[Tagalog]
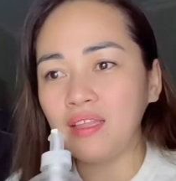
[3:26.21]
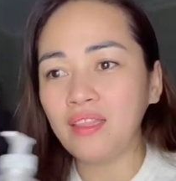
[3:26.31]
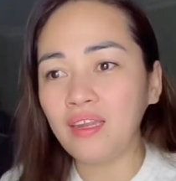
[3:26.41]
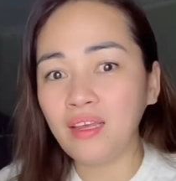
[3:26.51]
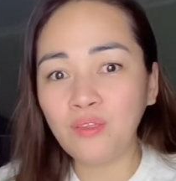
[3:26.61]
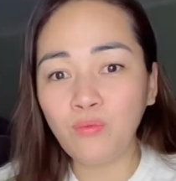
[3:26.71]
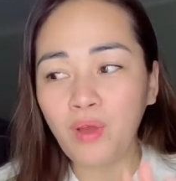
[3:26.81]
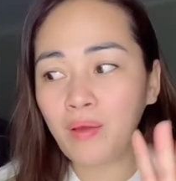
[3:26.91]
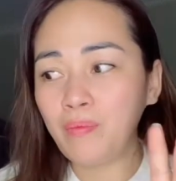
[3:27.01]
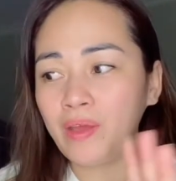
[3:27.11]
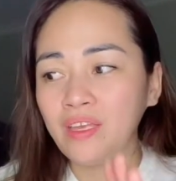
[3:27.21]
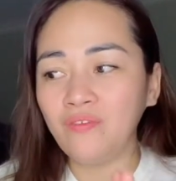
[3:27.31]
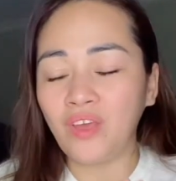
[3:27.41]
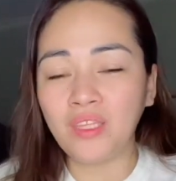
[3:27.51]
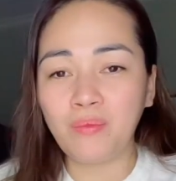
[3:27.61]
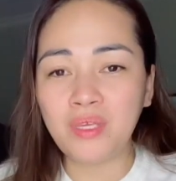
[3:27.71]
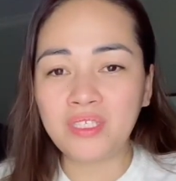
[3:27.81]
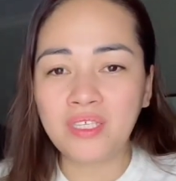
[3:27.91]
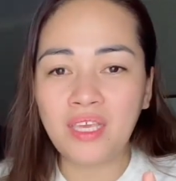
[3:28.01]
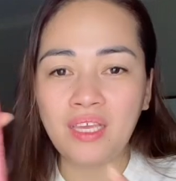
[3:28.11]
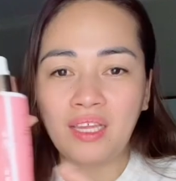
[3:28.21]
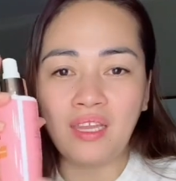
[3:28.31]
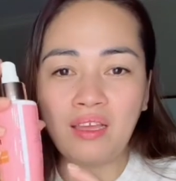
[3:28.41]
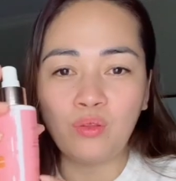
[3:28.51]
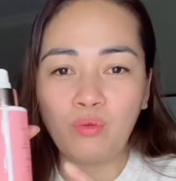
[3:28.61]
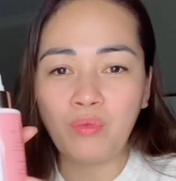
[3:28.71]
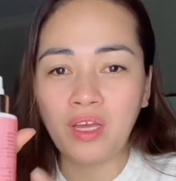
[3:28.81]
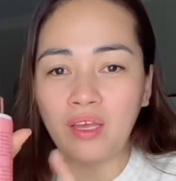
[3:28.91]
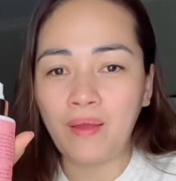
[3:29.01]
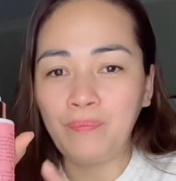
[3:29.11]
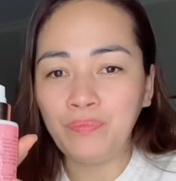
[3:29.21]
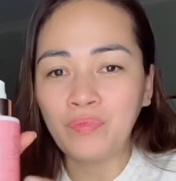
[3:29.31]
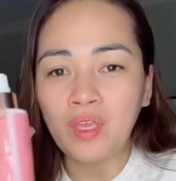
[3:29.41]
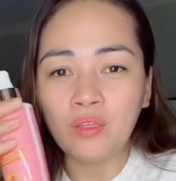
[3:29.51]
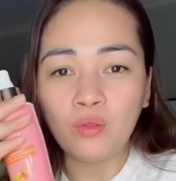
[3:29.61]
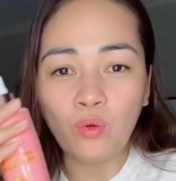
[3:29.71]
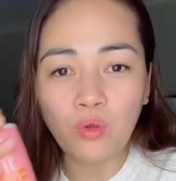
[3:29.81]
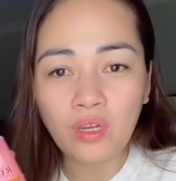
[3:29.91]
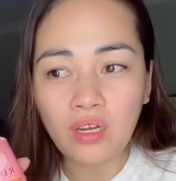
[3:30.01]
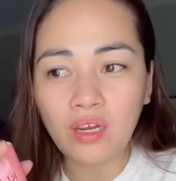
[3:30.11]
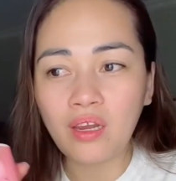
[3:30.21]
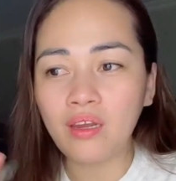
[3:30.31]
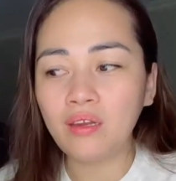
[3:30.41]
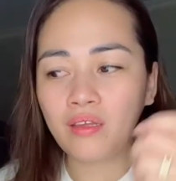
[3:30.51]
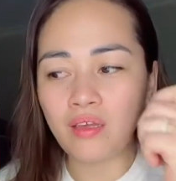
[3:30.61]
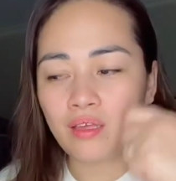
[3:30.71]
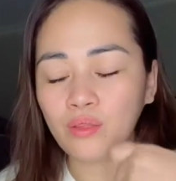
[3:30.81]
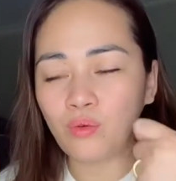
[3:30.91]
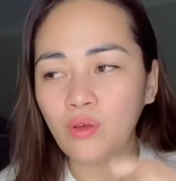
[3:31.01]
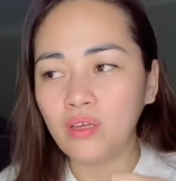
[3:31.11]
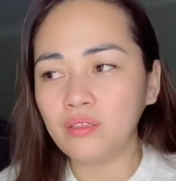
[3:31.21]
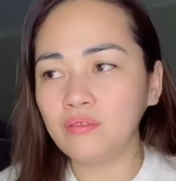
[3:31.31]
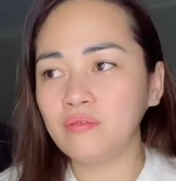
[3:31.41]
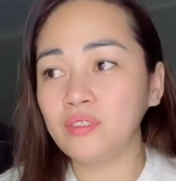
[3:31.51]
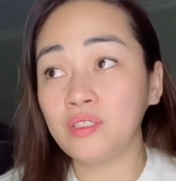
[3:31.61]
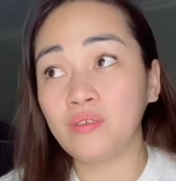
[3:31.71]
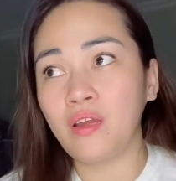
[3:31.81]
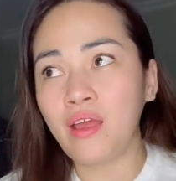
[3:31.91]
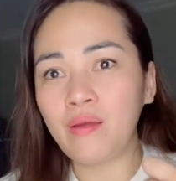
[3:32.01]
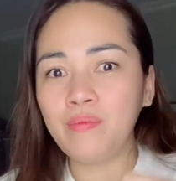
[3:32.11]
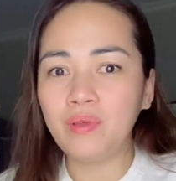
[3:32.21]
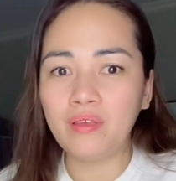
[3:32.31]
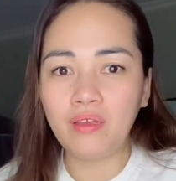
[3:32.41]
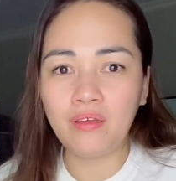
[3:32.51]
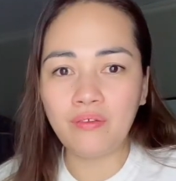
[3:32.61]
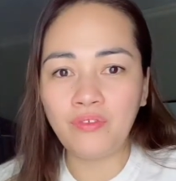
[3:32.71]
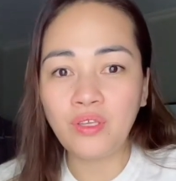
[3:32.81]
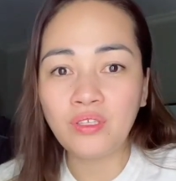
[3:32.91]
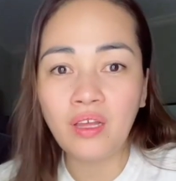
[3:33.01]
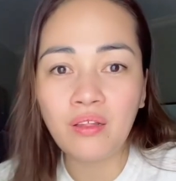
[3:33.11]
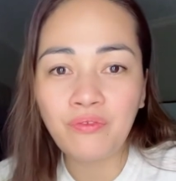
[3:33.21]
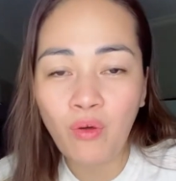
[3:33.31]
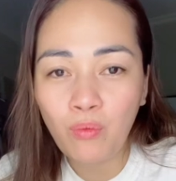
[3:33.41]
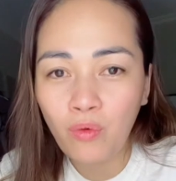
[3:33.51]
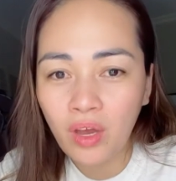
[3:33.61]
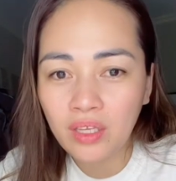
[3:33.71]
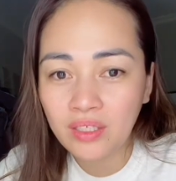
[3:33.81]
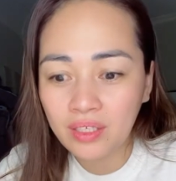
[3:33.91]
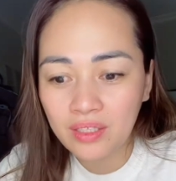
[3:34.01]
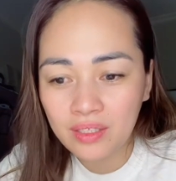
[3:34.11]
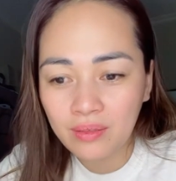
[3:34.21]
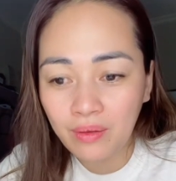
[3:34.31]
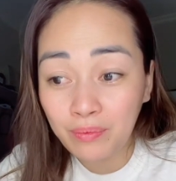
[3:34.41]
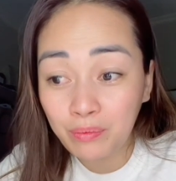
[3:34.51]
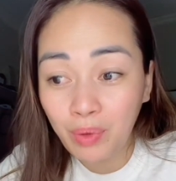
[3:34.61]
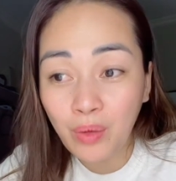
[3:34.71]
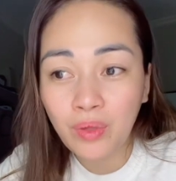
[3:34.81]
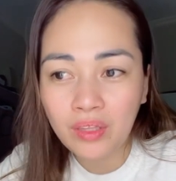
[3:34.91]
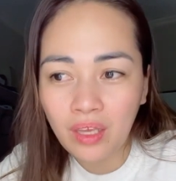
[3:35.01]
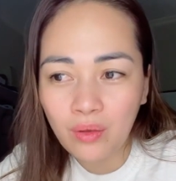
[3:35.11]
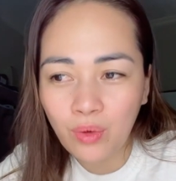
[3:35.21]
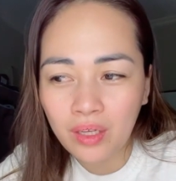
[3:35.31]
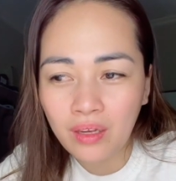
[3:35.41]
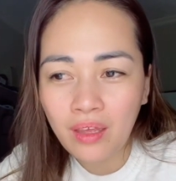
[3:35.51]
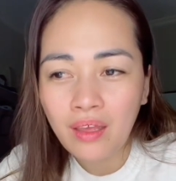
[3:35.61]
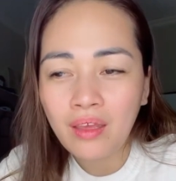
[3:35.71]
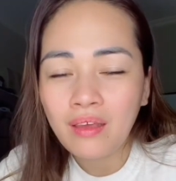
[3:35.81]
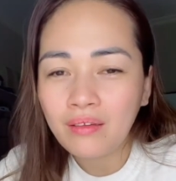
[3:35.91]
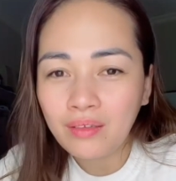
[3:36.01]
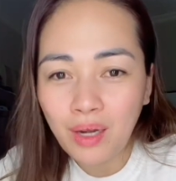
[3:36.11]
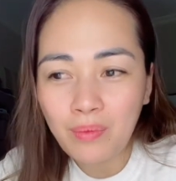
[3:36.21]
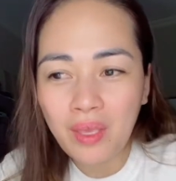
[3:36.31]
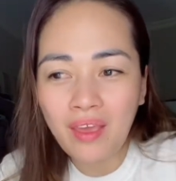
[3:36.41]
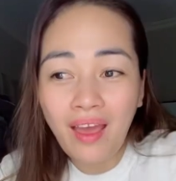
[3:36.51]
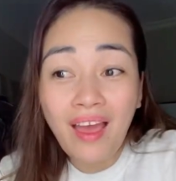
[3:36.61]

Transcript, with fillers: And then atong mga vitamin C kani atong mga toner, ato ang scrub, facial foam wash, it's uh, buy one take one. Grabe.